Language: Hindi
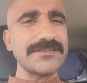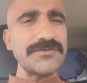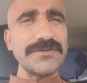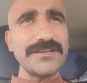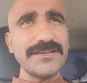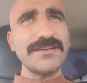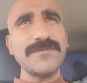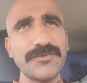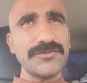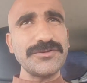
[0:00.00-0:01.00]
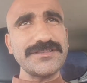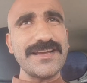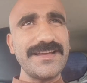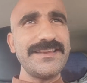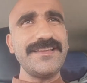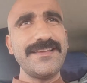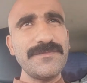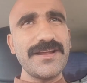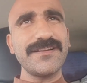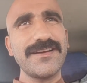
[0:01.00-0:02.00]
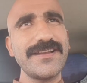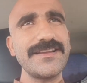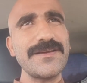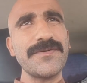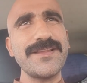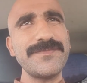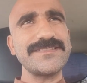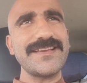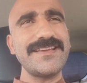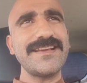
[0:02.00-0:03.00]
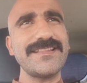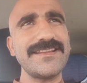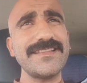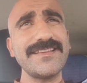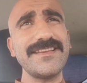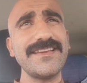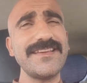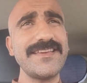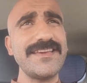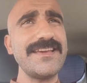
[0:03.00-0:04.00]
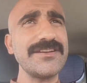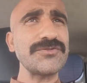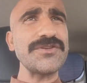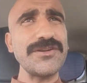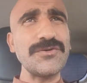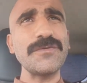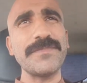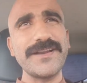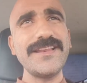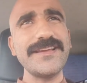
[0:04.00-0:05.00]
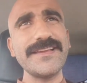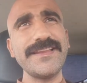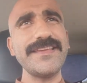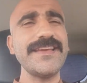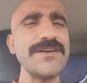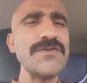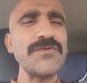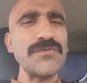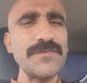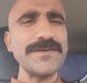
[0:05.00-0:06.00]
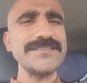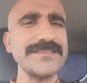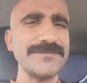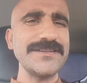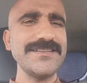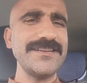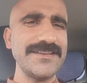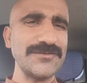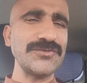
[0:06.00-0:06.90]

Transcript: क्योंकि इनकी अप्रोच है नहीं इमरान खान इनके बारे में सही कहते रहते हैं एक तो ये लोग पढ़े लिखे नहीं है ऊपर से समझने की